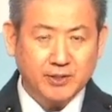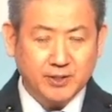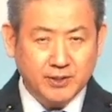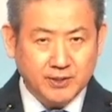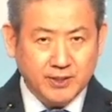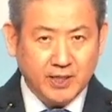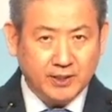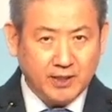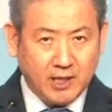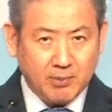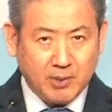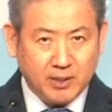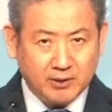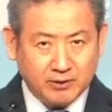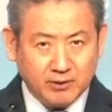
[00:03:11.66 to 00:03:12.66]

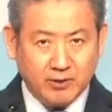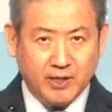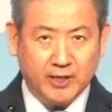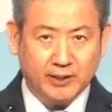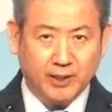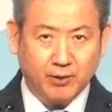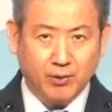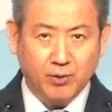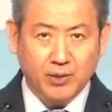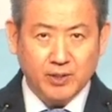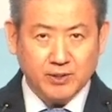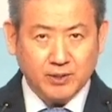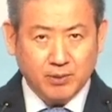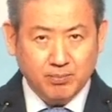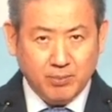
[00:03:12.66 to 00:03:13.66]
선생들의 말을 들어야 되고
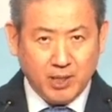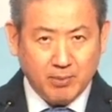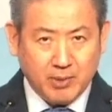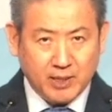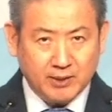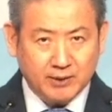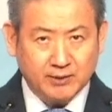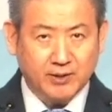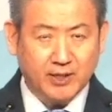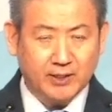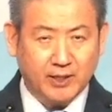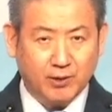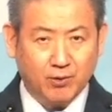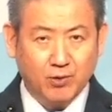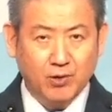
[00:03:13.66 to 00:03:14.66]
선배의 말을
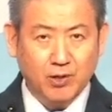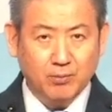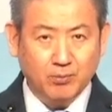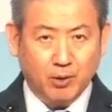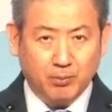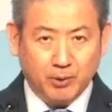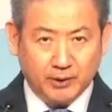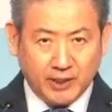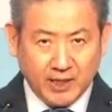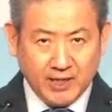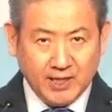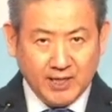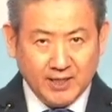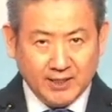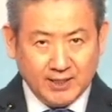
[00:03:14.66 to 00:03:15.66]
들어야 되고
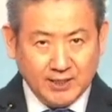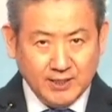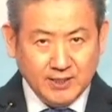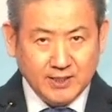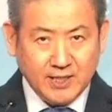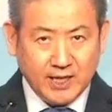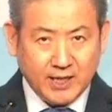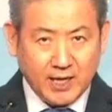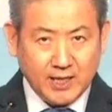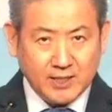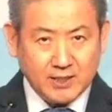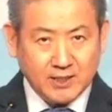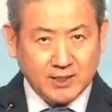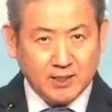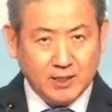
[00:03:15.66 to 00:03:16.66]
무엇보다
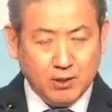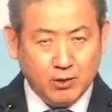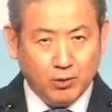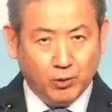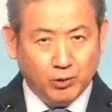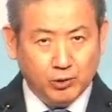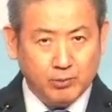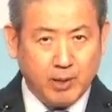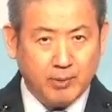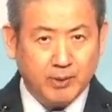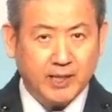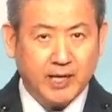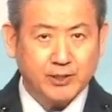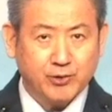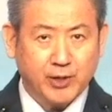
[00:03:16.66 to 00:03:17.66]
인생의 큰
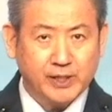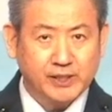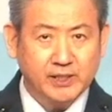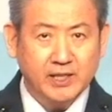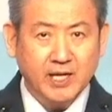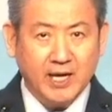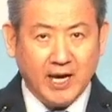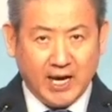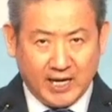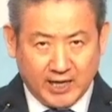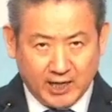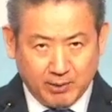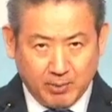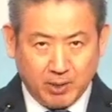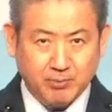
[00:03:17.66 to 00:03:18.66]
로드맵을 가지고 계신
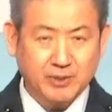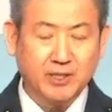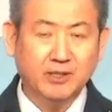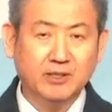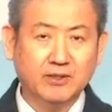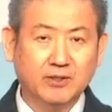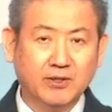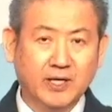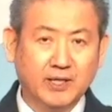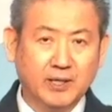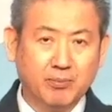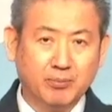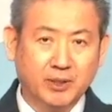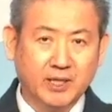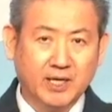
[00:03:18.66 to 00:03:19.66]
하나님의 음성을 들어야
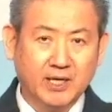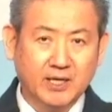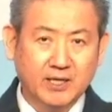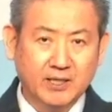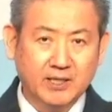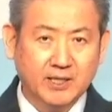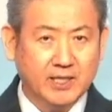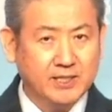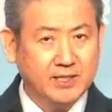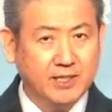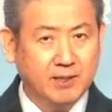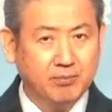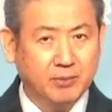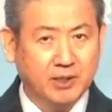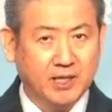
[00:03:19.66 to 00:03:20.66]
됩니다. 이게
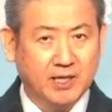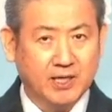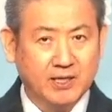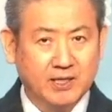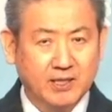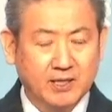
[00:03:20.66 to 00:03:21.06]
지혜입니다.